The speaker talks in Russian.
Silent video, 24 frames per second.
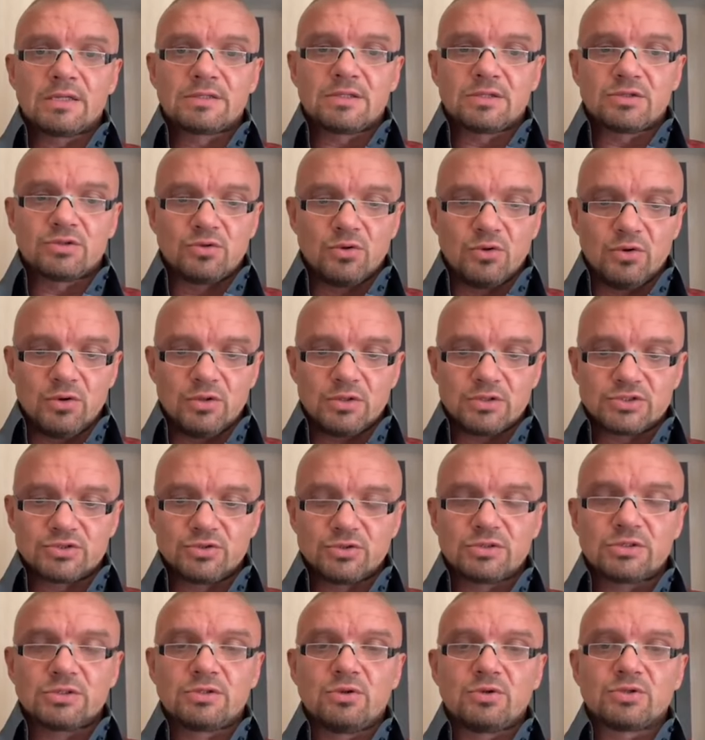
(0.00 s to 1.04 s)
Это то,
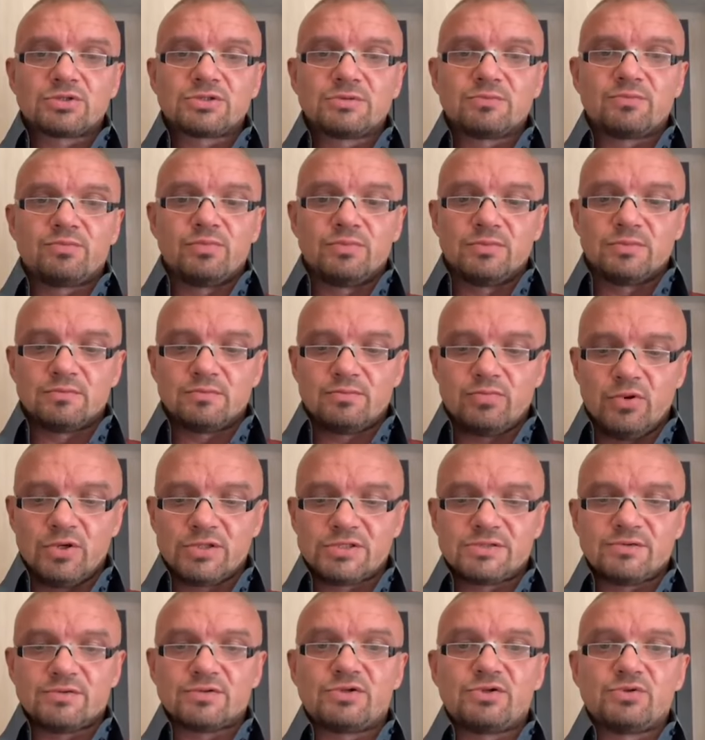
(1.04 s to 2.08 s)
что ты должен
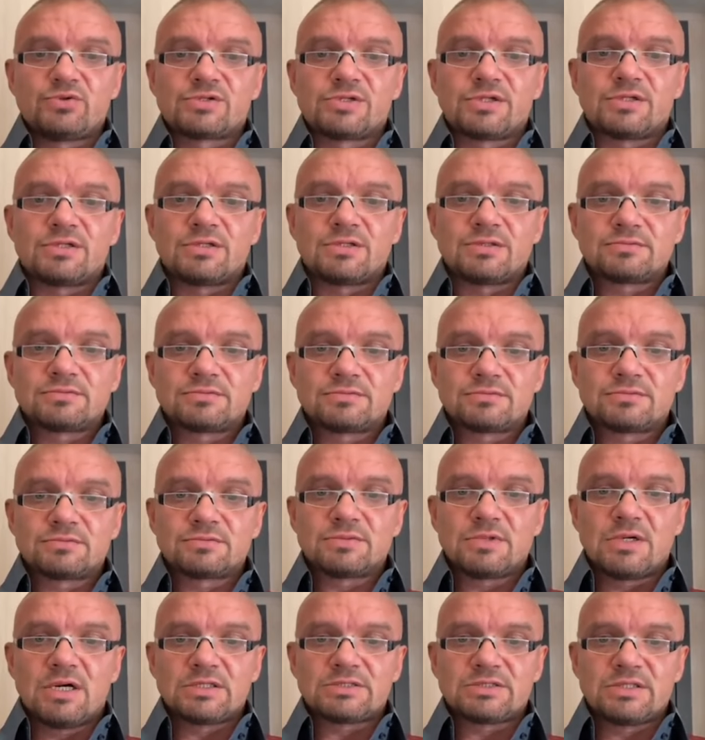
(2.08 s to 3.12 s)
пользовать, юзать.
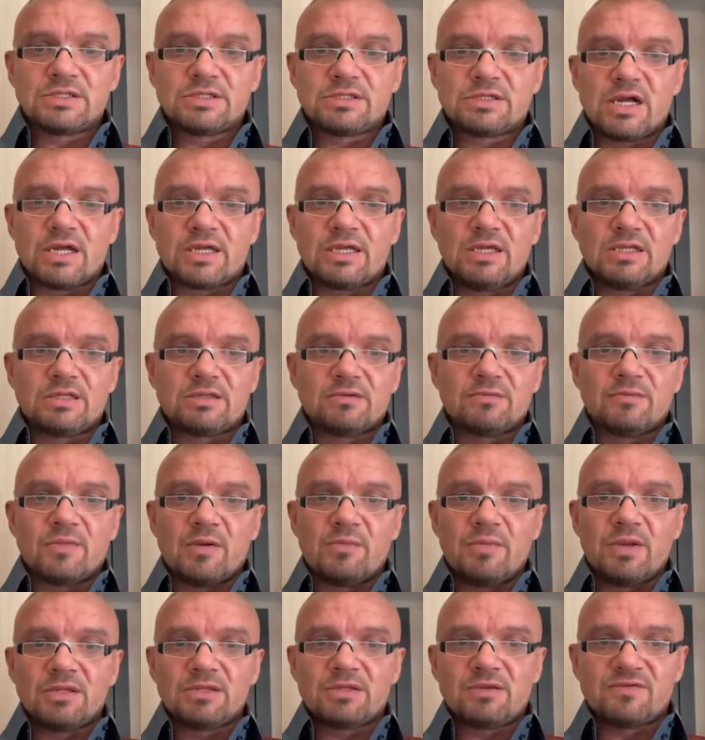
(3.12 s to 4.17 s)
А ты какие-то
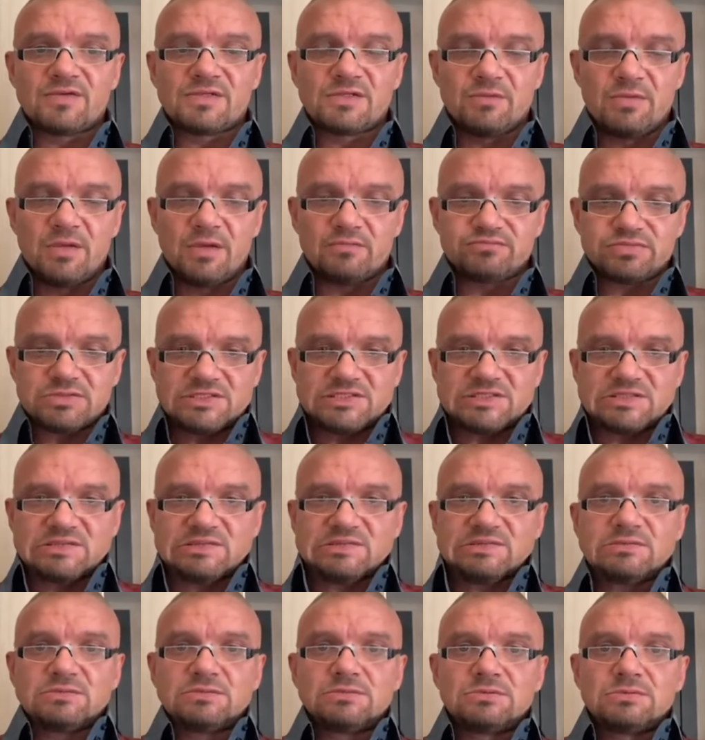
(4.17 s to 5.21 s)
моменты в себе
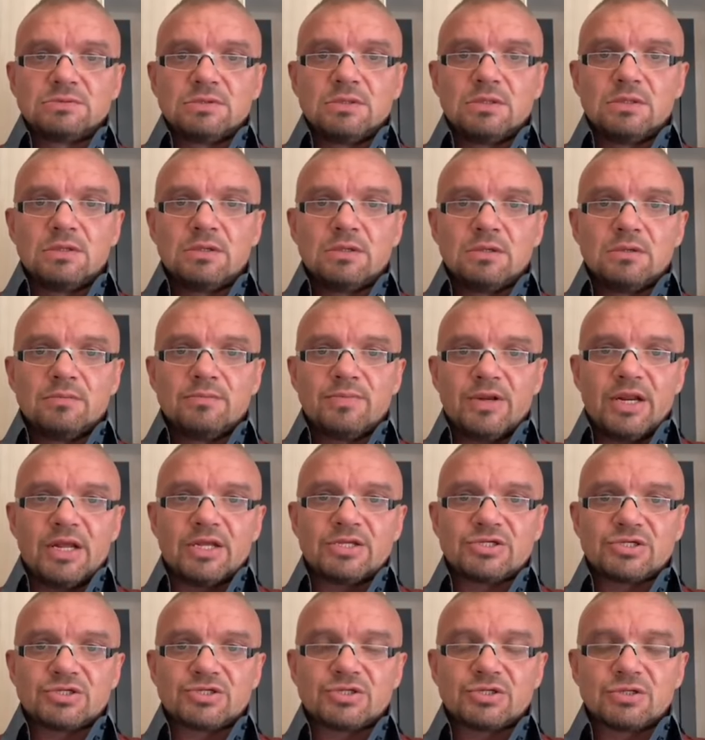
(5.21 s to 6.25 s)

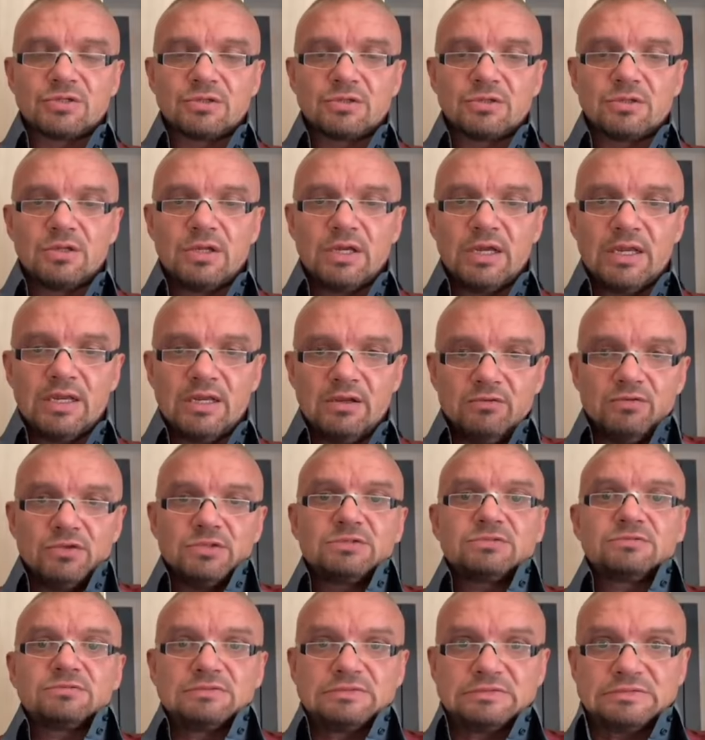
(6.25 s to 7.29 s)
прячешь. И они
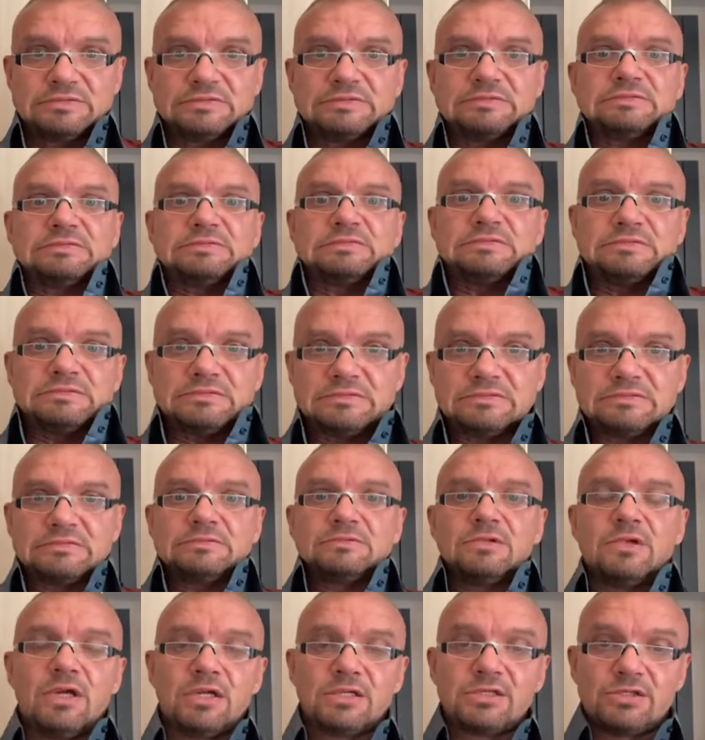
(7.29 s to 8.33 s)
вот
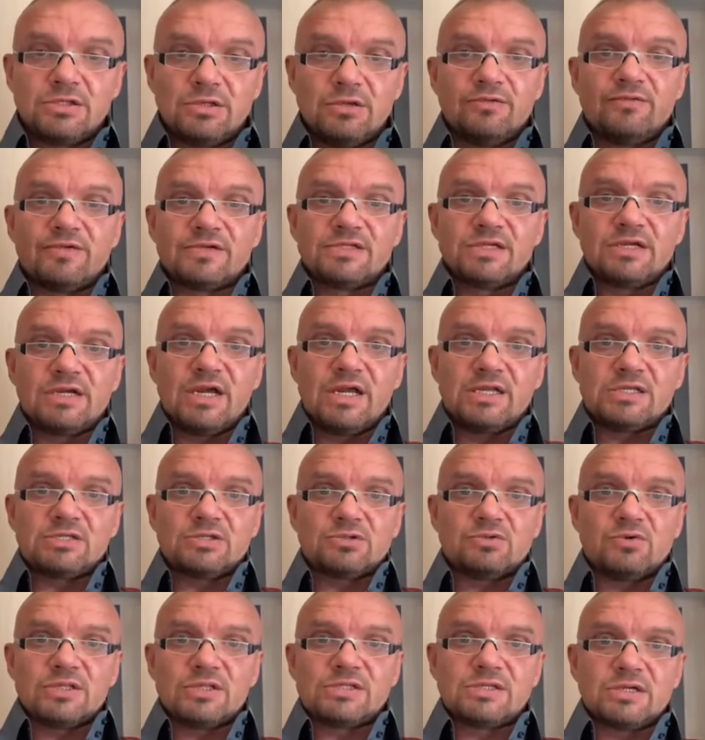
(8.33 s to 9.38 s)
если возникает
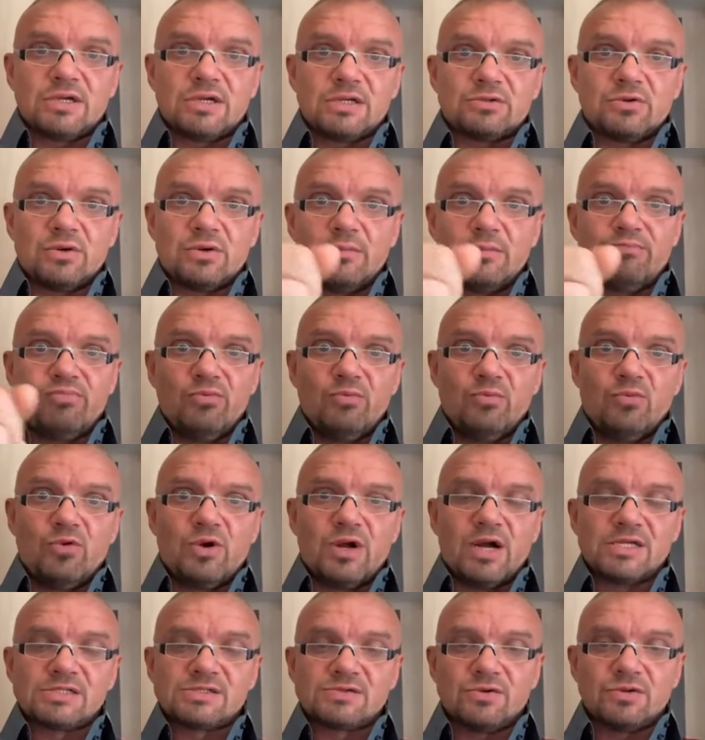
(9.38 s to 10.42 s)
ситуация, которая пум,
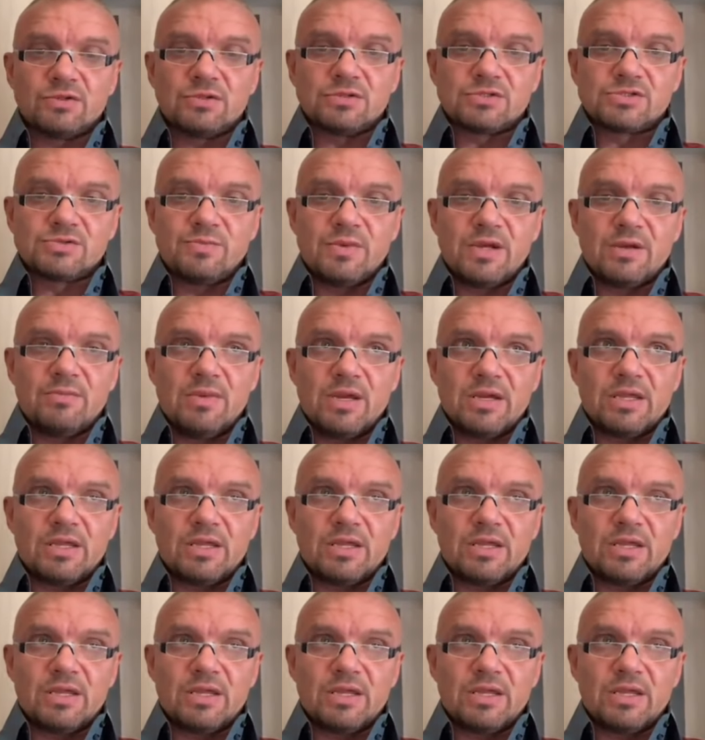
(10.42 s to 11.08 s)
указывает, это же